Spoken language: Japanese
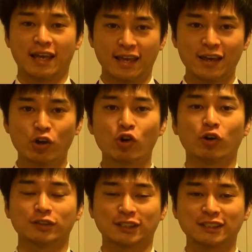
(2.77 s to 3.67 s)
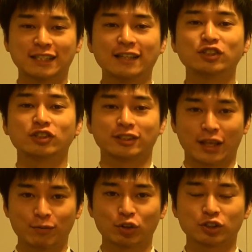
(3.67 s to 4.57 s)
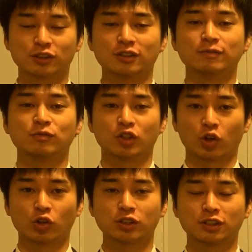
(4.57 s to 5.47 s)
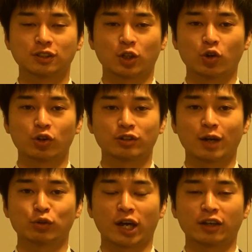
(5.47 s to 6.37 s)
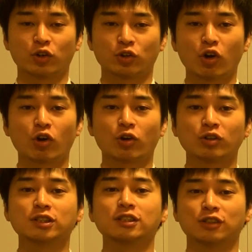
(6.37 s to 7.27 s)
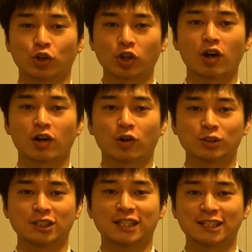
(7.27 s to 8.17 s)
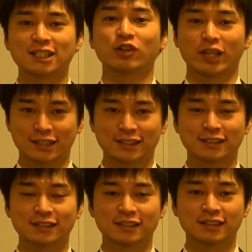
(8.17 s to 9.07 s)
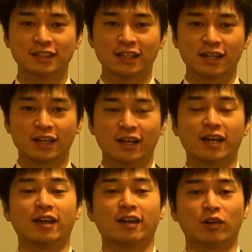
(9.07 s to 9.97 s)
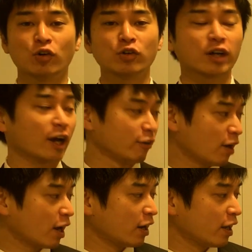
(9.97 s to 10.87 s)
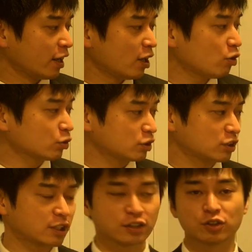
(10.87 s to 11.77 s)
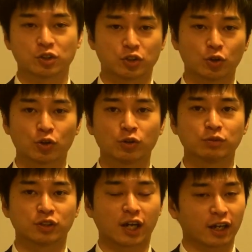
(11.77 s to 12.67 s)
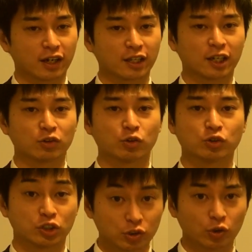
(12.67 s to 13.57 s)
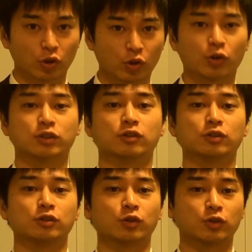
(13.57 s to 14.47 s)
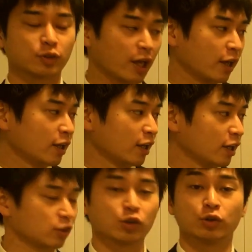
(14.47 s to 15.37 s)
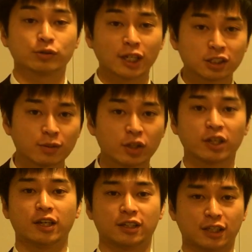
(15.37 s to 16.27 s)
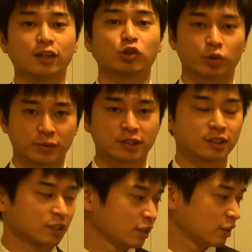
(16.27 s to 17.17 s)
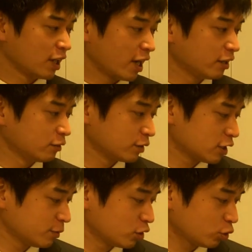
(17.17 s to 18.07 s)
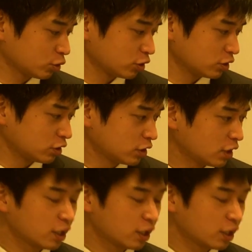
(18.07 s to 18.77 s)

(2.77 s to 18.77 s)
エーオー 推薦入試専門塾コッスン教育ラボ代表のコッスンこと小杉達彦です。えー、今回は エーオー 推薦入試小論文書き方のじゅっこのコツということで、えー、そのふたつめにいきたいと思います。はい、ふたつめのコツ、